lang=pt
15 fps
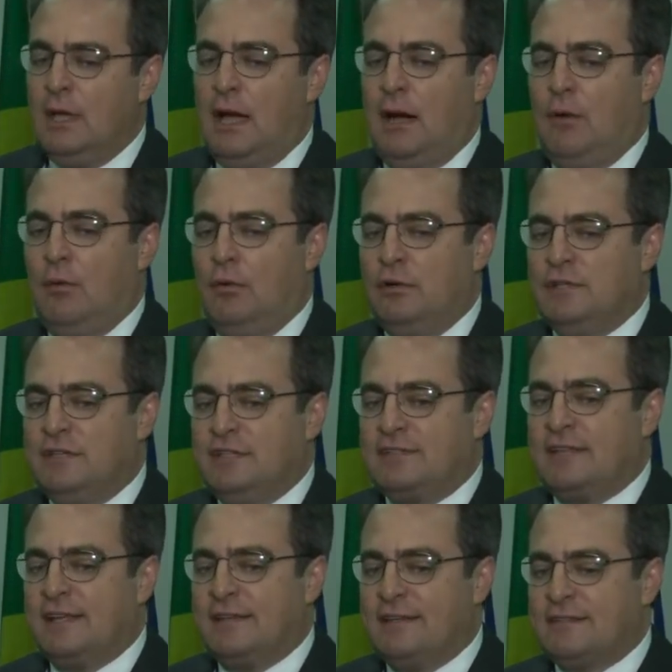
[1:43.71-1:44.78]
aonde ele
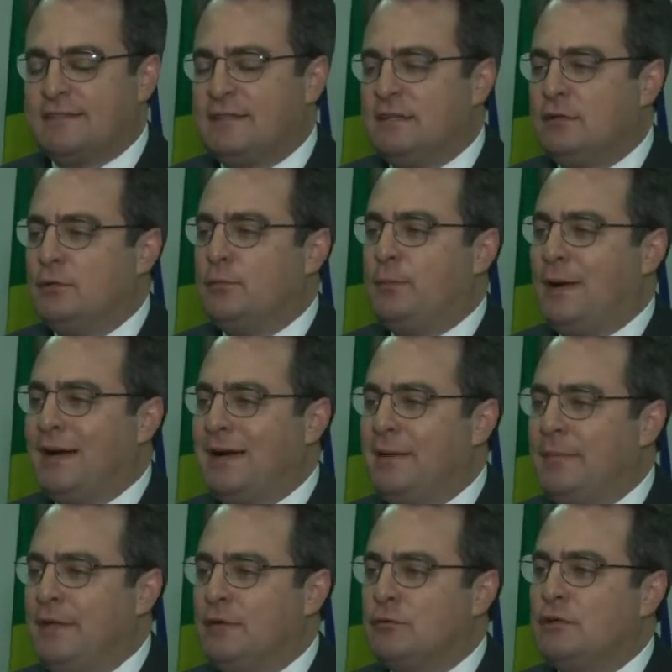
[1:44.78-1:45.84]
está testando o
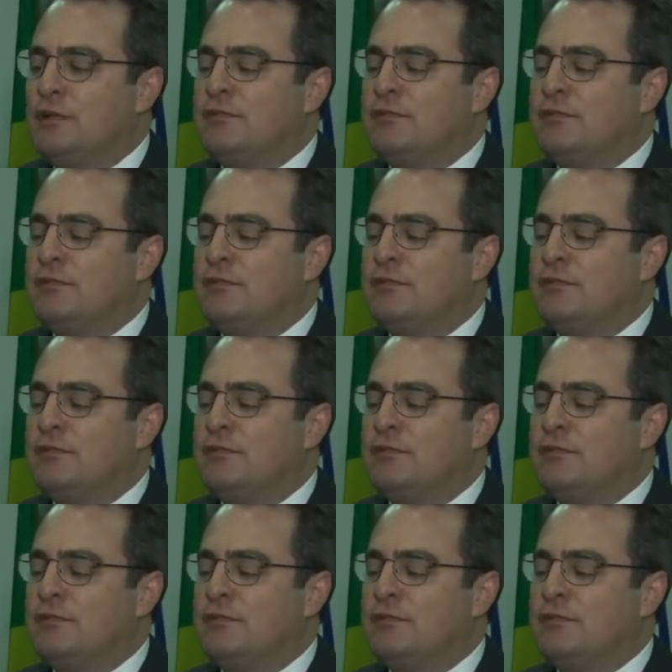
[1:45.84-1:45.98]
pagamento